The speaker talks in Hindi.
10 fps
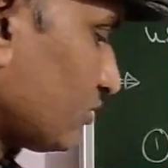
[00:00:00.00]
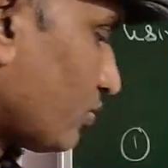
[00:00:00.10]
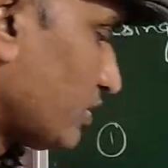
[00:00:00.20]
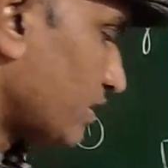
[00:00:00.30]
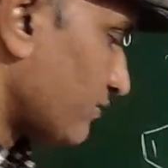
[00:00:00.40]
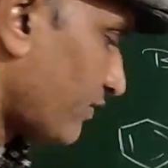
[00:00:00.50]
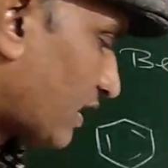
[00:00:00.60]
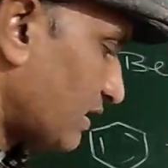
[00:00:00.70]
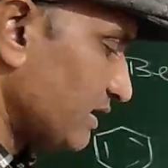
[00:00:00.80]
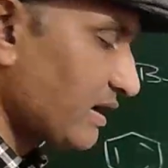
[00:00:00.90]
तो ये
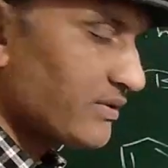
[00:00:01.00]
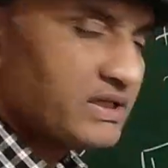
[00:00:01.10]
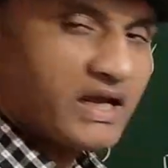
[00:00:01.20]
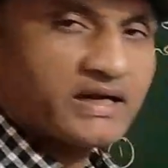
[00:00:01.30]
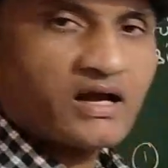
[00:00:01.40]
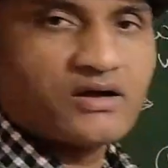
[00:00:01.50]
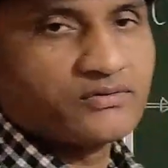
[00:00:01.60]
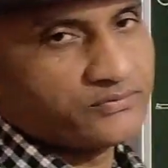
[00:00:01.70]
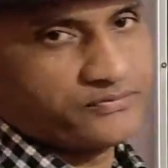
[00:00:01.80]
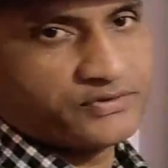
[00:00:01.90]
फाइनली क्या बन जाएगा
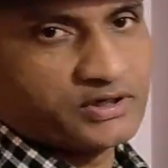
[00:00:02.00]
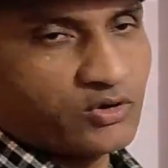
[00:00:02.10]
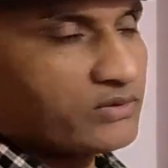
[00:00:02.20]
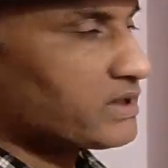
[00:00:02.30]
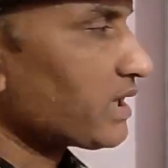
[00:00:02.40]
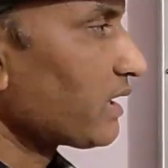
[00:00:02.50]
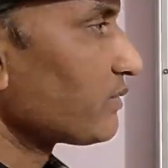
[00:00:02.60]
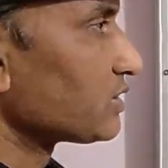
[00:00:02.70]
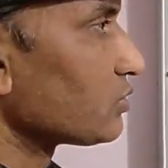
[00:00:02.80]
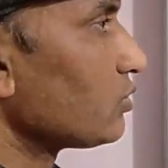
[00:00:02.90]
फिनॉल बन जाएगा
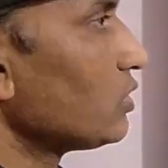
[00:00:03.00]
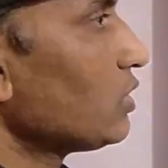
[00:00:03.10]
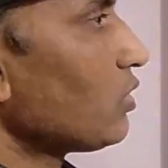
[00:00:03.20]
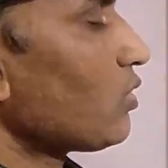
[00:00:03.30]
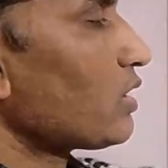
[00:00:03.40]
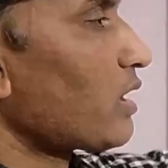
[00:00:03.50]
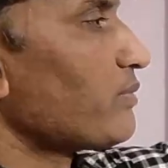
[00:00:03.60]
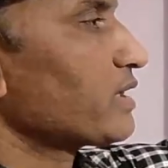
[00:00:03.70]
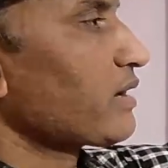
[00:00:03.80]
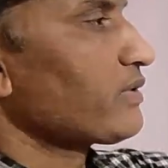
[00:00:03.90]
बच्चों और
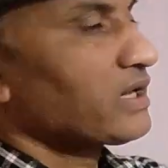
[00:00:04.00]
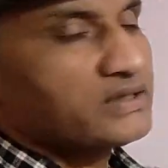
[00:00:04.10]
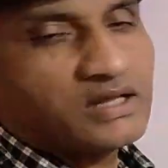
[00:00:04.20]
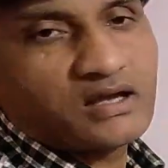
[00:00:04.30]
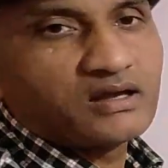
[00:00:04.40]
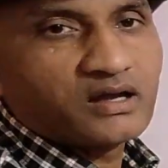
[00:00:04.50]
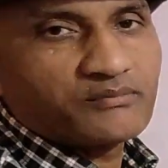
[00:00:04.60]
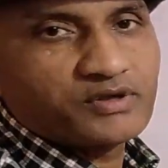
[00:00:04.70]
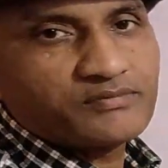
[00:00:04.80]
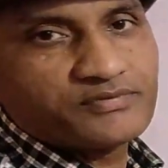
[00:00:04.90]
हमें क्या बनाना था
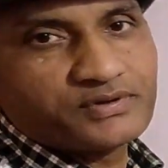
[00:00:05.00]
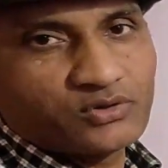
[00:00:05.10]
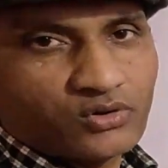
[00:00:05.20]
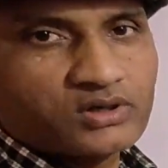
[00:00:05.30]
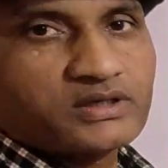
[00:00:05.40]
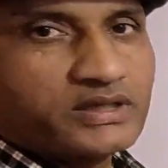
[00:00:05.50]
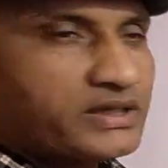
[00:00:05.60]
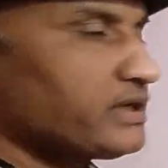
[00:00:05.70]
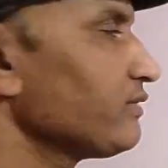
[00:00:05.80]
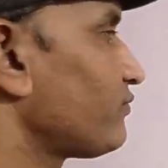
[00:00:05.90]
हमें फिनॉल की
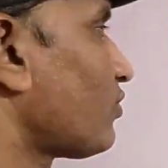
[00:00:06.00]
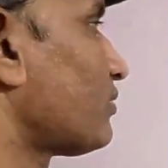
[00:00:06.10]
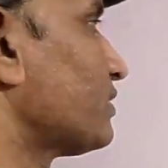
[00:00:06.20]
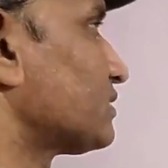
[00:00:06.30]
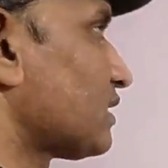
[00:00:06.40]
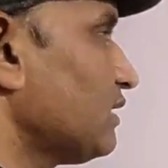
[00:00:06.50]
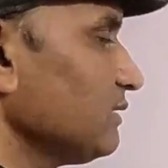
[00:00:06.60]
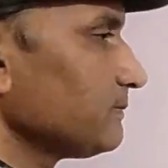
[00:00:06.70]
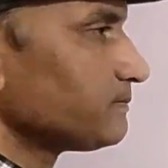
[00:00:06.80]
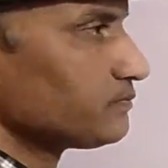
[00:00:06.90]
ही फॉर्मेशन
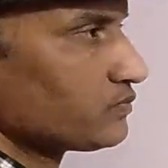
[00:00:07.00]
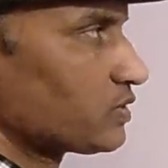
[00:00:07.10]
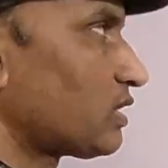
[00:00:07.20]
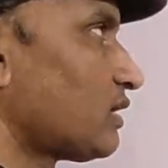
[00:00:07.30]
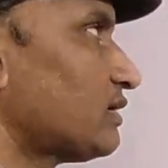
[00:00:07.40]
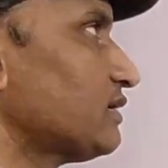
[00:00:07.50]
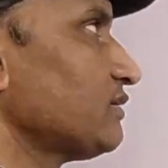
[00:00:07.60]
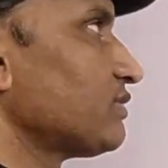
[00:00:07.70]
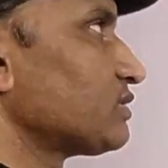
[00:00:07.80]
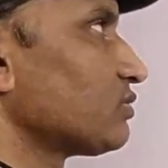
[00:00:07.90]
करनी
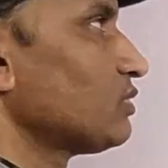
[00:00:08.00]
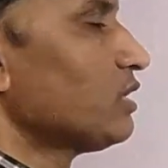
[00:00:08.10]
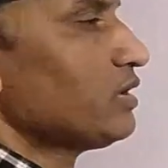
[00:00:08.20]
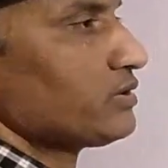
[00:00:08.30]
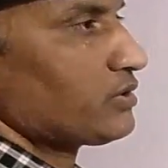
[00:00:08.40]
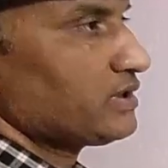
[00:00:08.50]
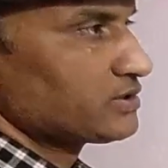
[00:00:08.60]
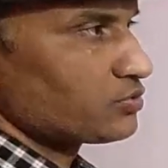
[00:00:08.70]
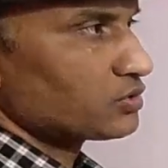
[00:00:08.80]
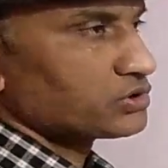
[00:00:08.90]
थी बच्चों तो
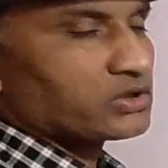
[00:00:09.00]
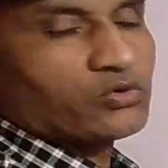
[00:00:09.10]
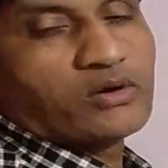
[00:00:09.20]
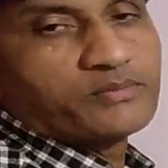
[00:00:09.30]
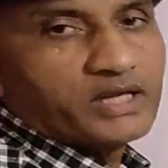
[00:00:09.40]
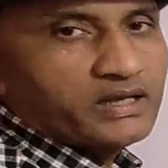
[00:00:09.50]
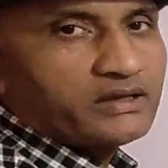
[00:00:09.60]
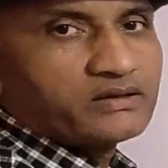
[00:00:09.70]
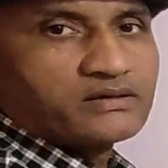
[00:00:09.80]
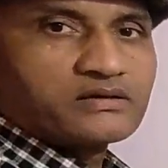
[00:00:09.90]
इस क्वेश्चन को हमने
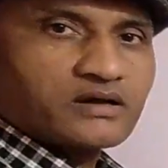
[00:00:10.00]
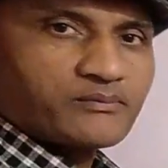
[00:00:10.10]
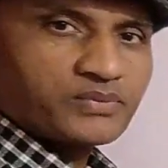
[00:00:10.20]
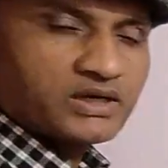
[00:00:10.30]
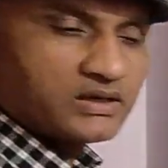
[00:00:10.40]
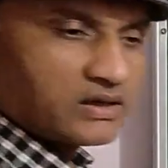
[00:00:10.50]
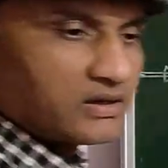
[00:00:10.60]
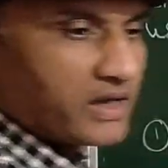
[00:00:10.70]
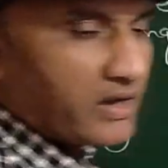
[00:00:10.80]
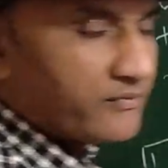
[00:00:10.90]
कंप्लीट कर
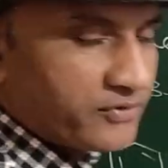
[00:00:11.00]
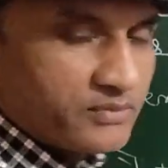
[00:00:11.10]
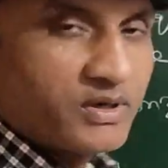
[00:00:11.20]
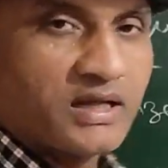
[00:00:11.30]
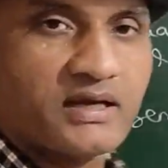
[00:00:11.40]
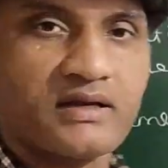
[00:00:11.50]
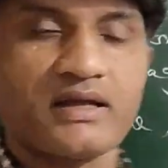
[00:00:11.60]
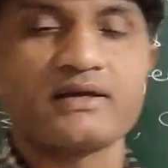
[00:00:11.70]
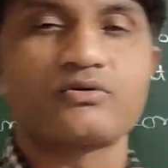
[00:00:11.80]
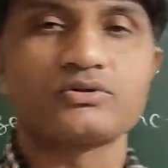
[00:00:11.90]
लिया फिर मिलेंगे
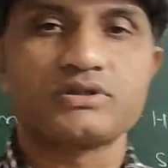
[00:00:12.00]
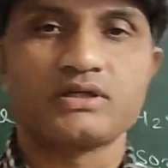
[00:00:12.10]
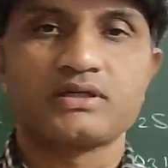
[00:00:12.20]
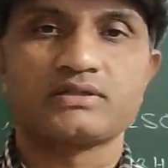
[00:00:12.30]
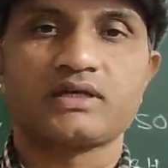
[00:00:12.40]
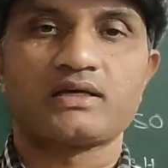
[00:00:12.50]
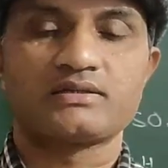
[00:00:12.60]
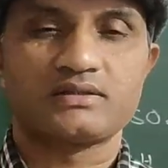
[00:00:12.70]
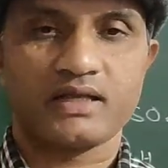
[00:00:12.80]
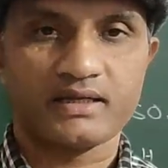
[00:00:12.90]
नए क्वेश्चन के साथ
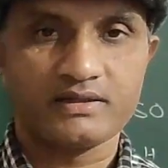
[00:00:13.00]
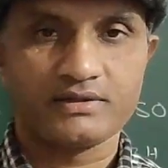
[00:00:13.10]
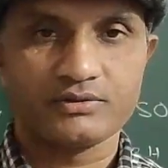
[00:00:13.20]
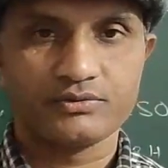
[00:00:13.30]
थैंक